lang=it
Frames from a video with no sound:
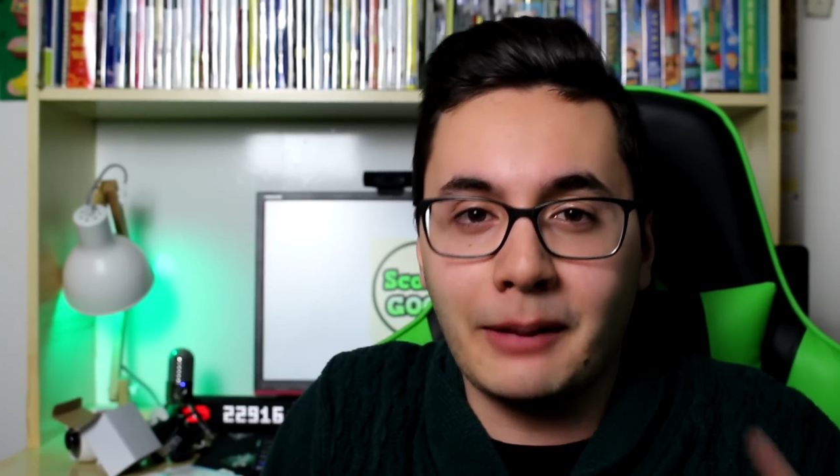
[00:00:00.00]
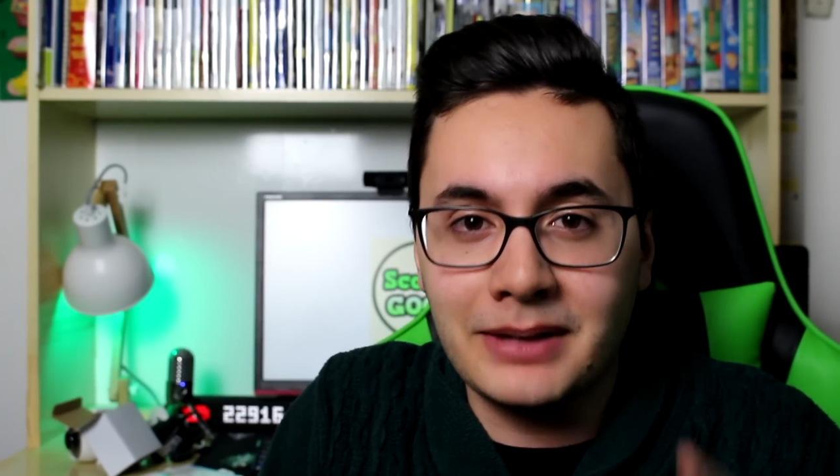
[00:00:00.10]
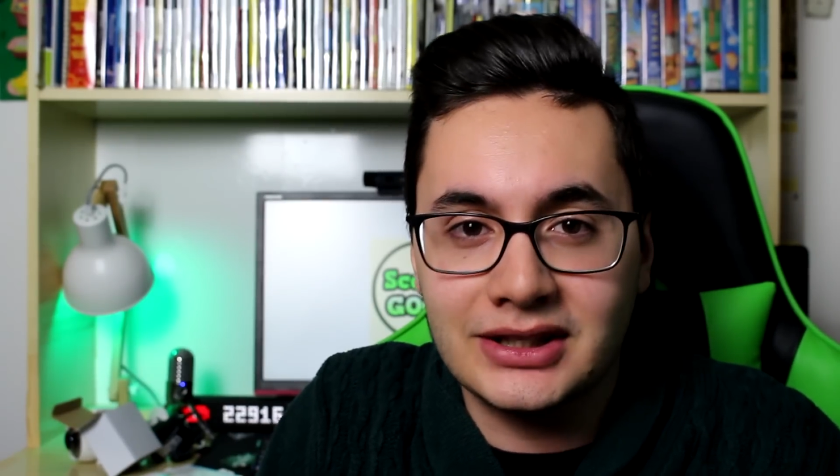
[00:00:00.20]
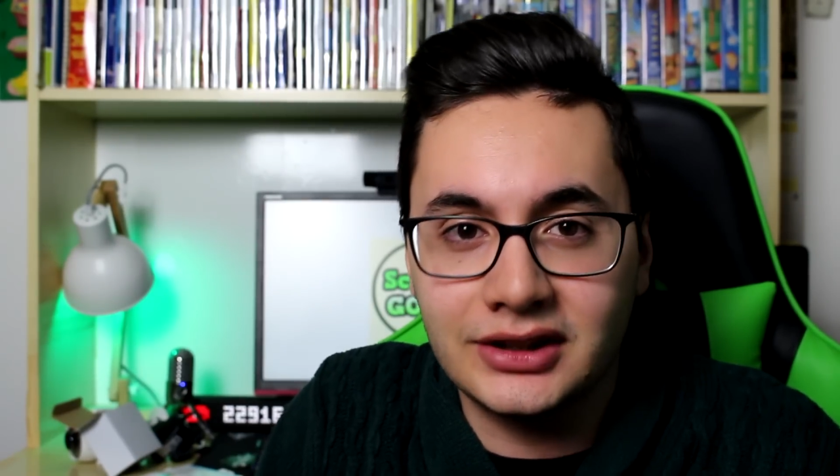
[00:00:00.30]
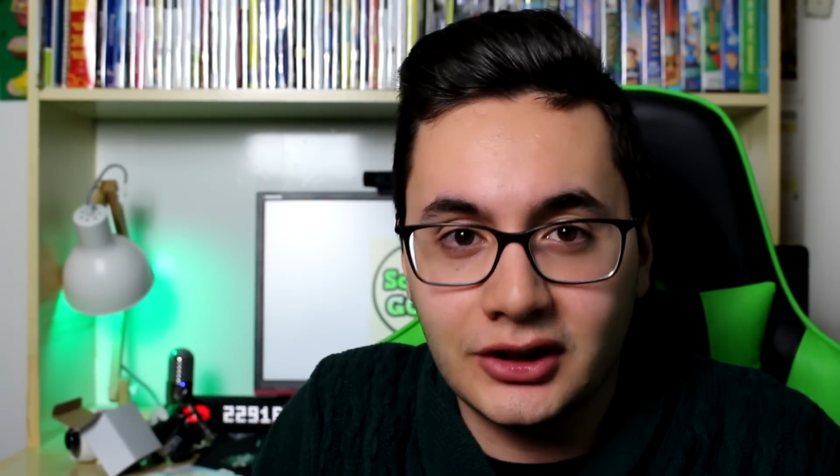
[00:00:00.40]

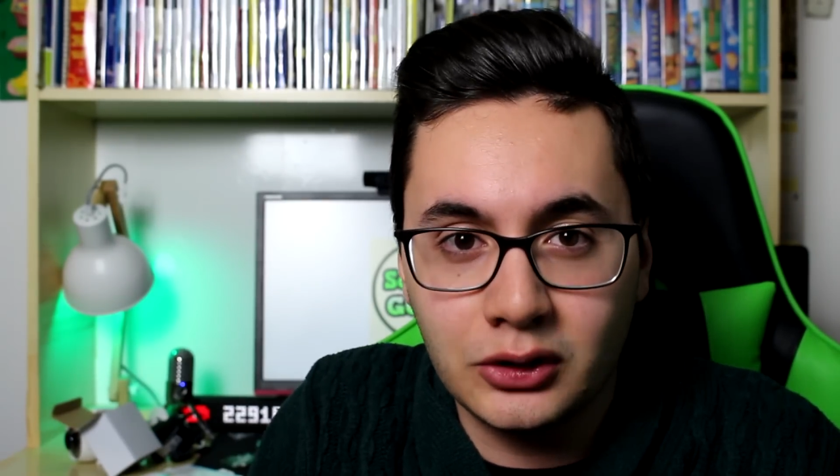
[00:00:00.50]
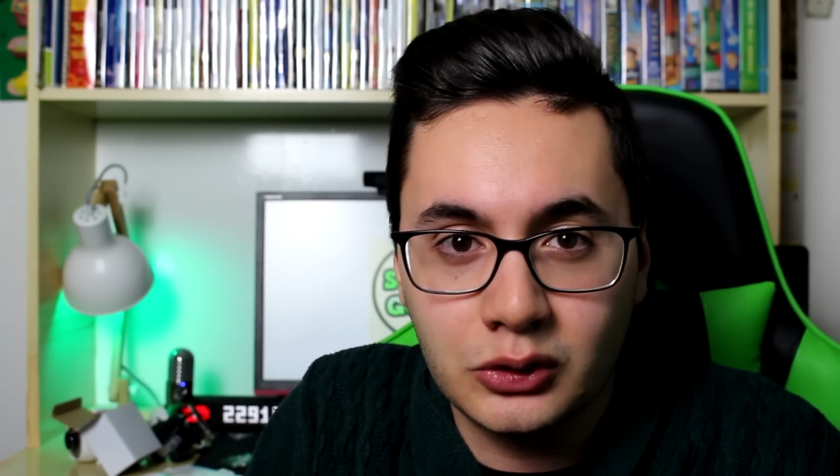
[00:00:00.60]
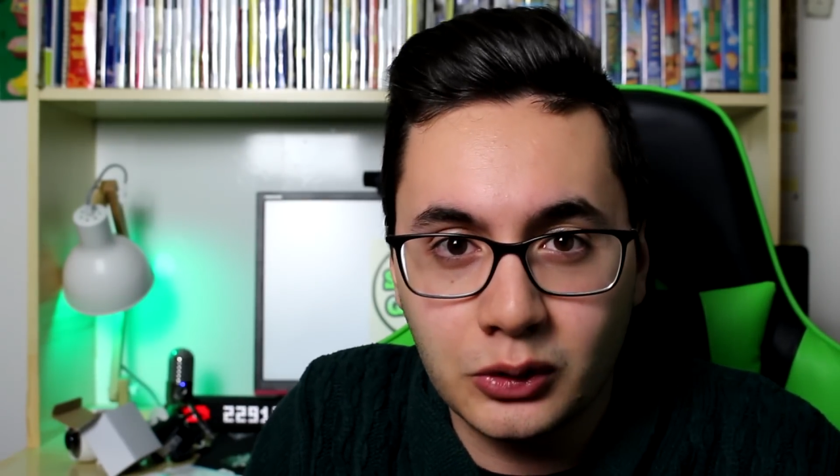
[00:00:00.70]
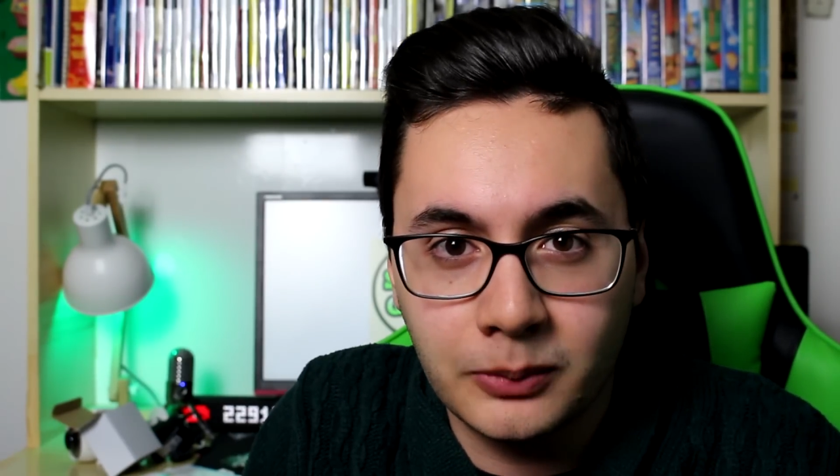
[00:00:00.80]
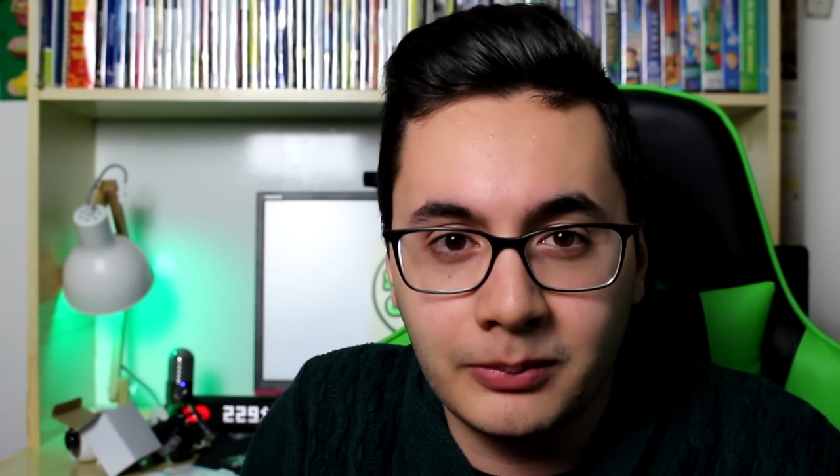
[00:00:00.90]
amici di
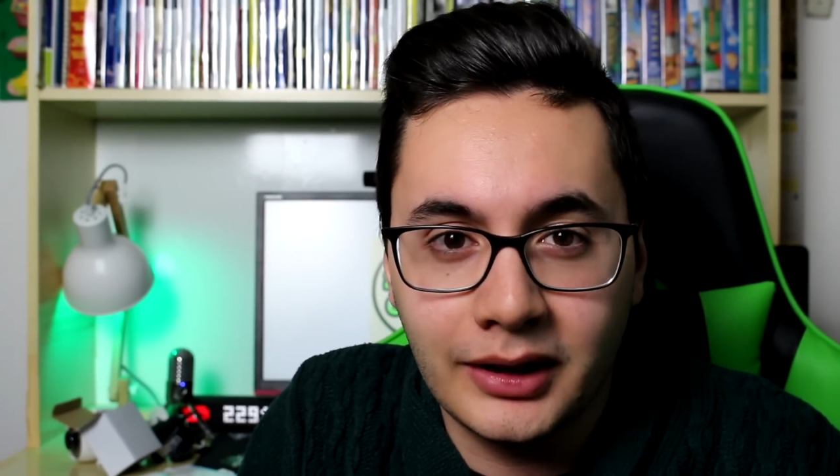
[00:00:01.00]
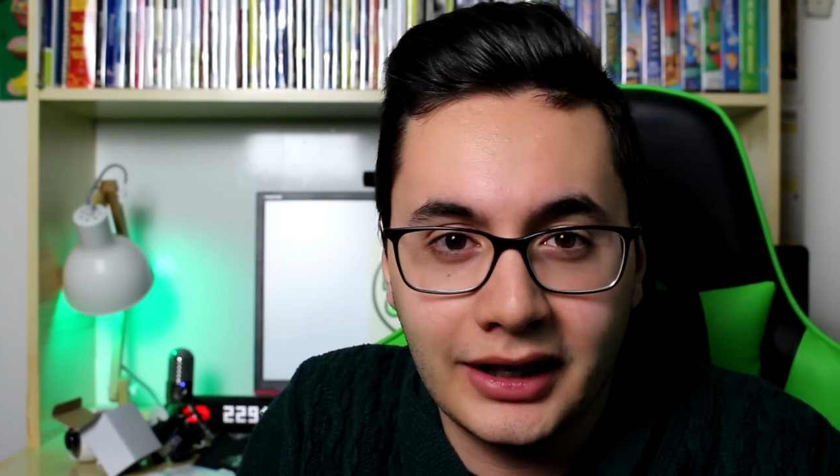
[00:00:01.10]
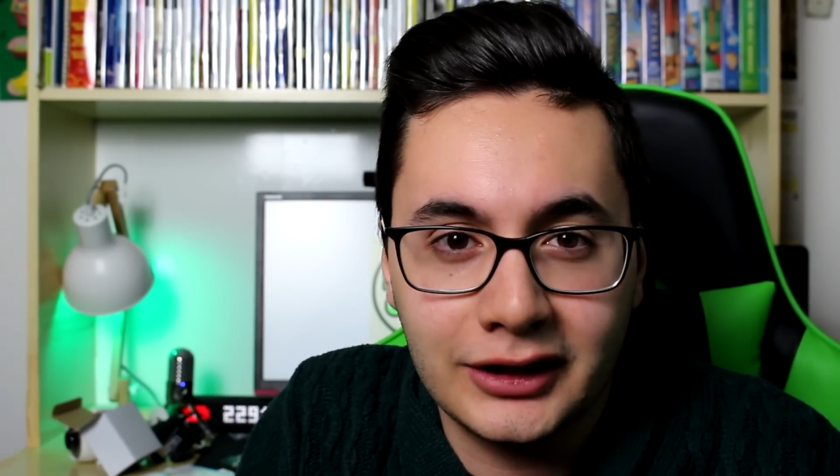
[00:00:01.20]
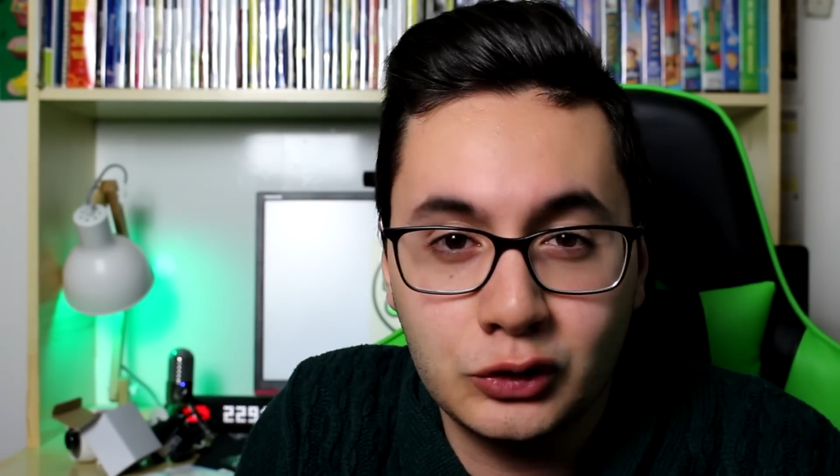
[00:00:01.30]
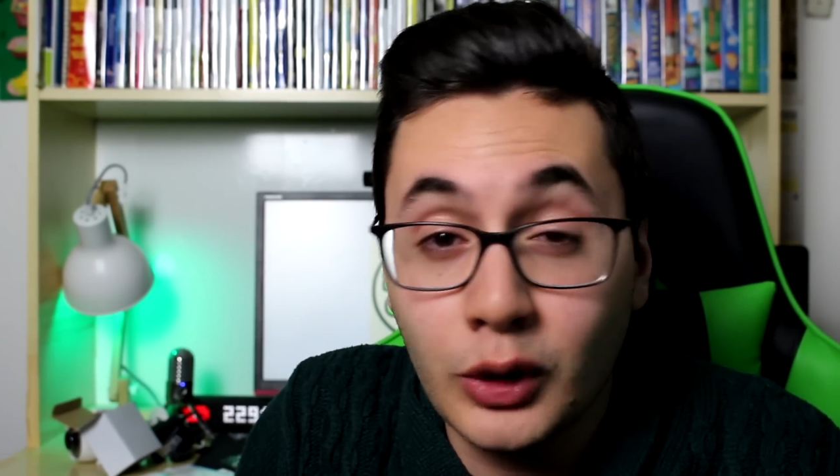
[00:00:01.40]
YouTube